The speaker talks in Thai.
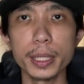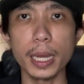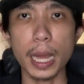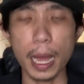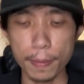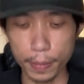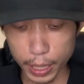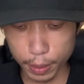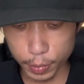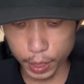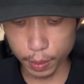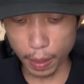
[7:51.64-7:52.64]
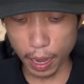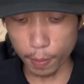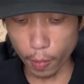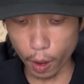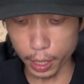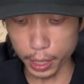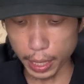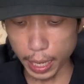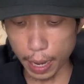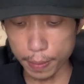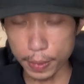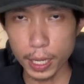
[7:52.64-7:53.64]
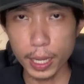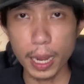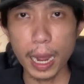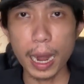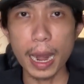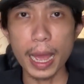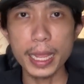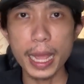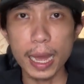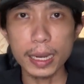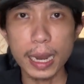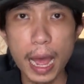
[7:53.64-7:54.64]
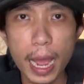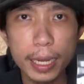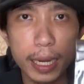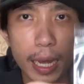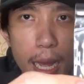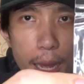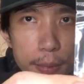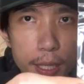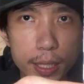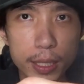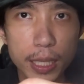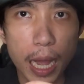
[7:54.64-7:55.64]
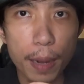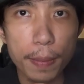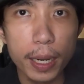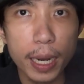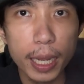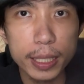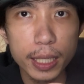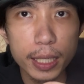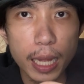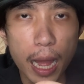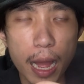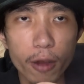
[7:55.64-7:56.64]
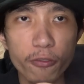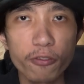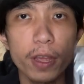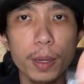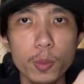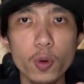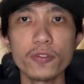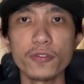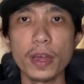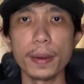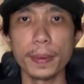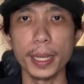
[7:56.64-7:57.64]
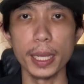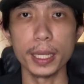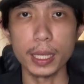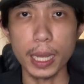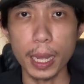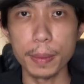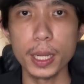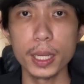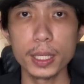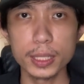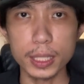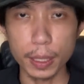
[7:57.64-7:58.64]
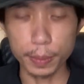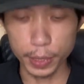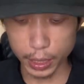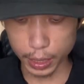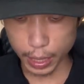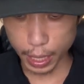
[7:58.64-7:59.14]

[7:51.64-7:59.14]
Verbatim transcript: นะครับ ไม่ได้มีมาบ่อยนะครับ ใครอยากได้นะครับทักมาได้ที่ทาง Facebook Fanpage นะครับซันพิดิกได้